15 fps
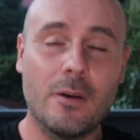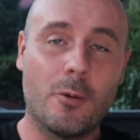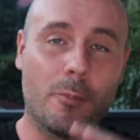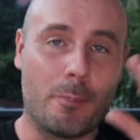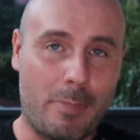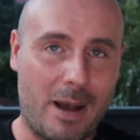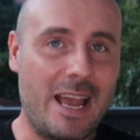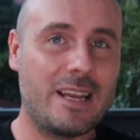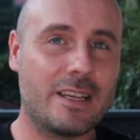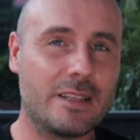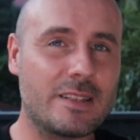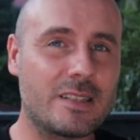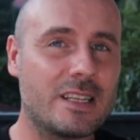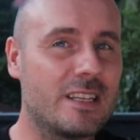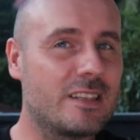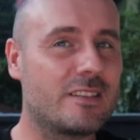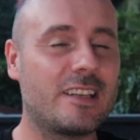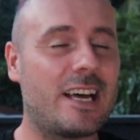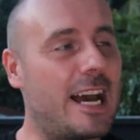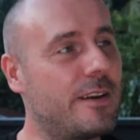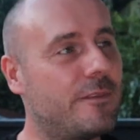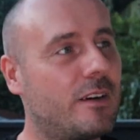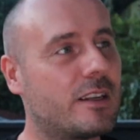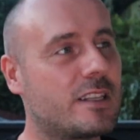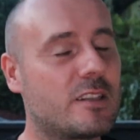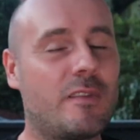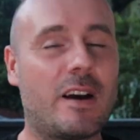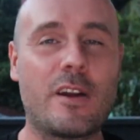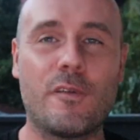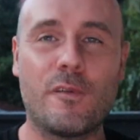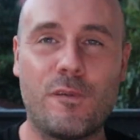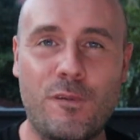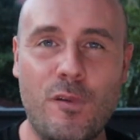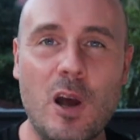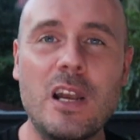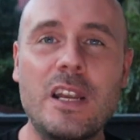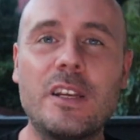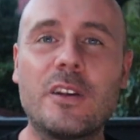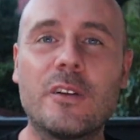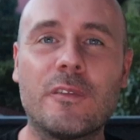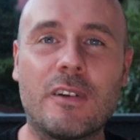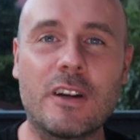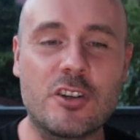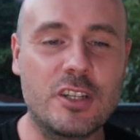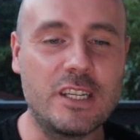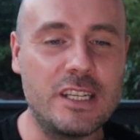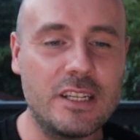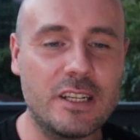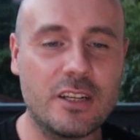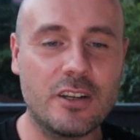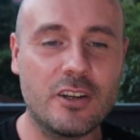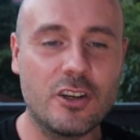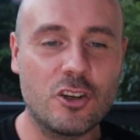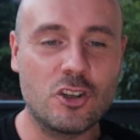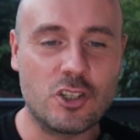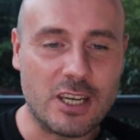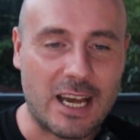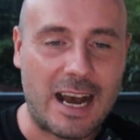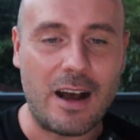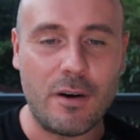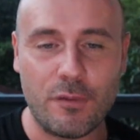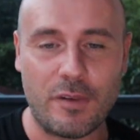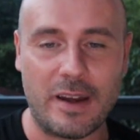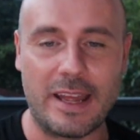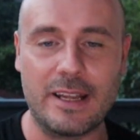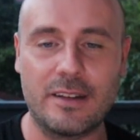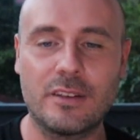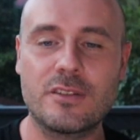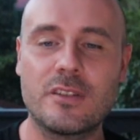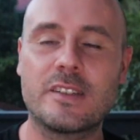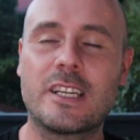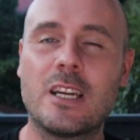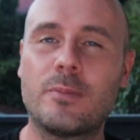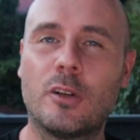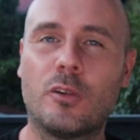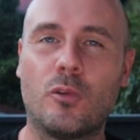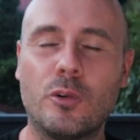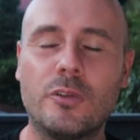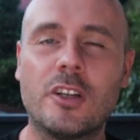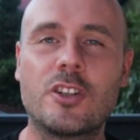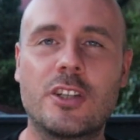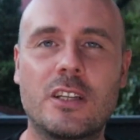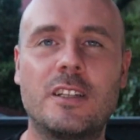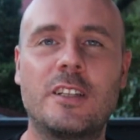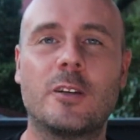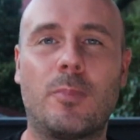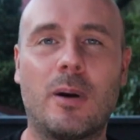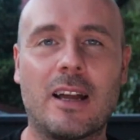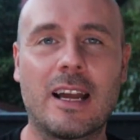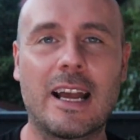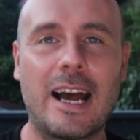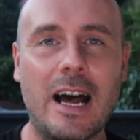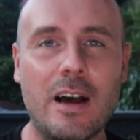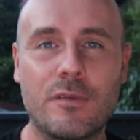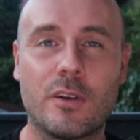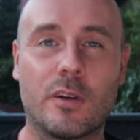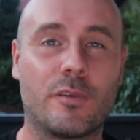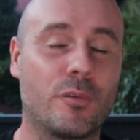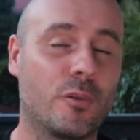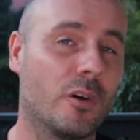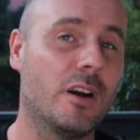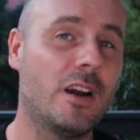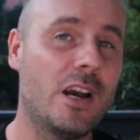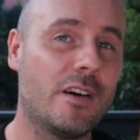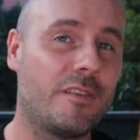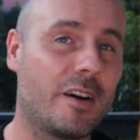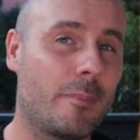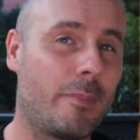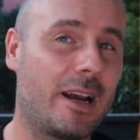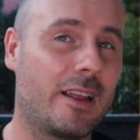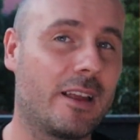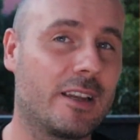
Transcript: Und beides sind einfach zwei völlig verschiedene Strafverhältnisse. Es gibt auch unterschiedliche Paragraphen dafür, weil bei